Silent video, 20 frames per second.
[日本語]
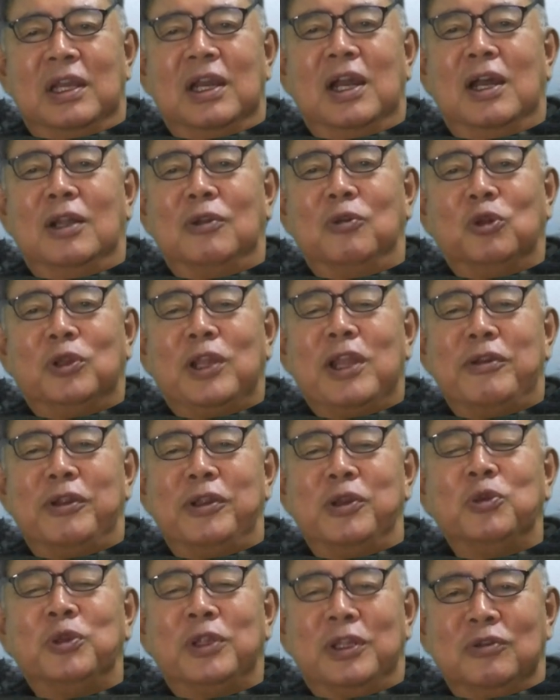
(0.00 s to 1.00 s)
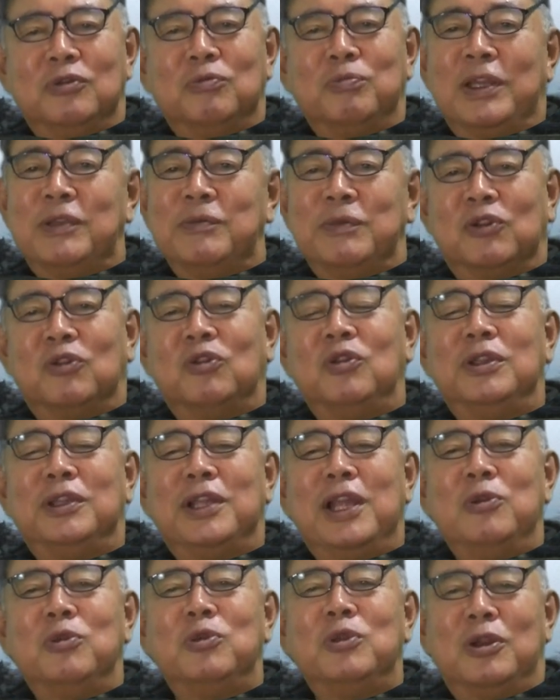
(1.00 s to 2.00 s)
あの、お便り読んでる。まあ今
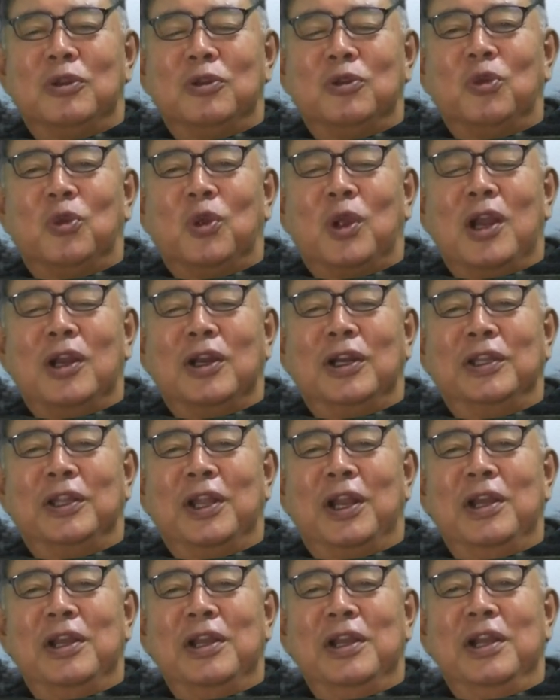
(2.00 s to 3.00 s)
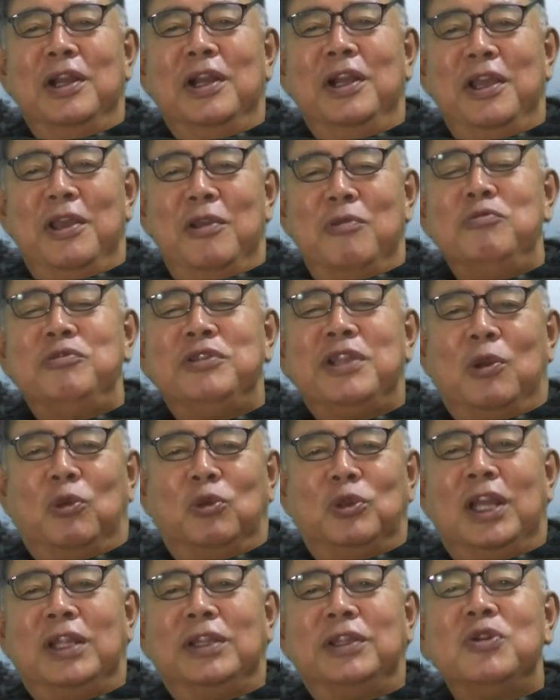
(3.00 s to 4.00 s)
Twitter 読んでるっていうのを考えたら、f m みたいなこ
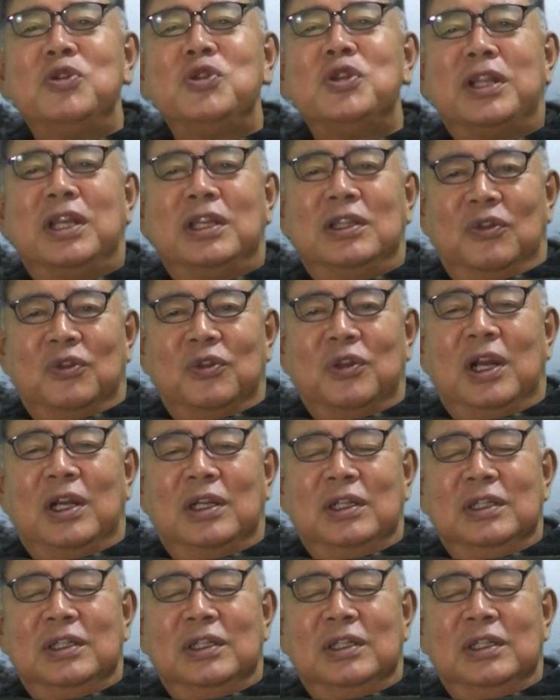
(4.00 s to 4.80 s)
とやってるじゃないですか。